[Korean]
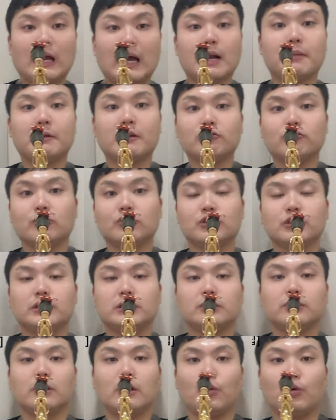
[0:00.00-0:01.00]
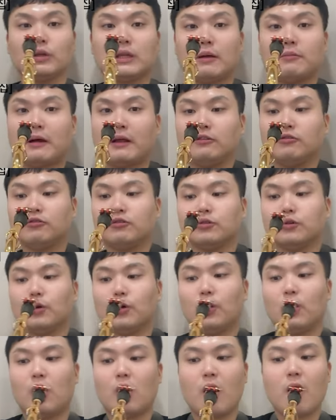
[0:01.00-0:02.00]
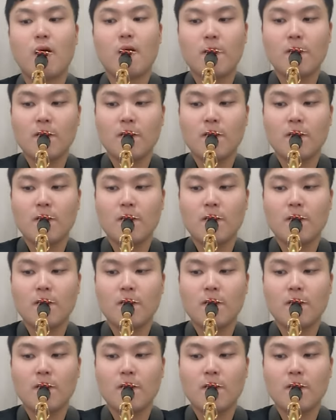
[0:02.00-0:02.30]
하나만 눌러주시는 거예요. 옥타브 안 누르고